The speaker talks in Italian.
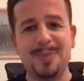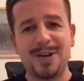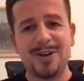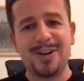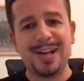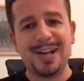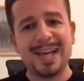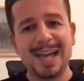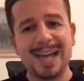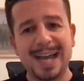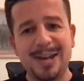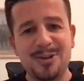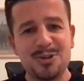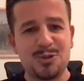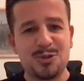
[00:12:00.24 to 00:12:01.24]
parola
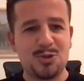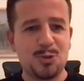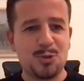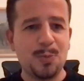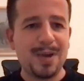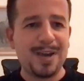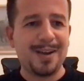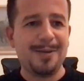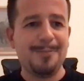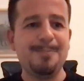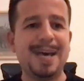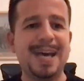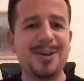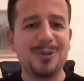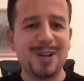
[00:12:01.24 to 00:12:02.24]
al nostro super
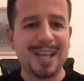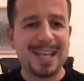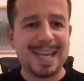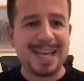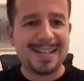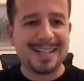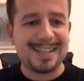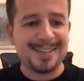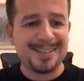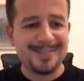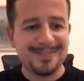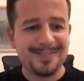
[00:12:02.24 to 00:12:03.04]
Marco Riccardi.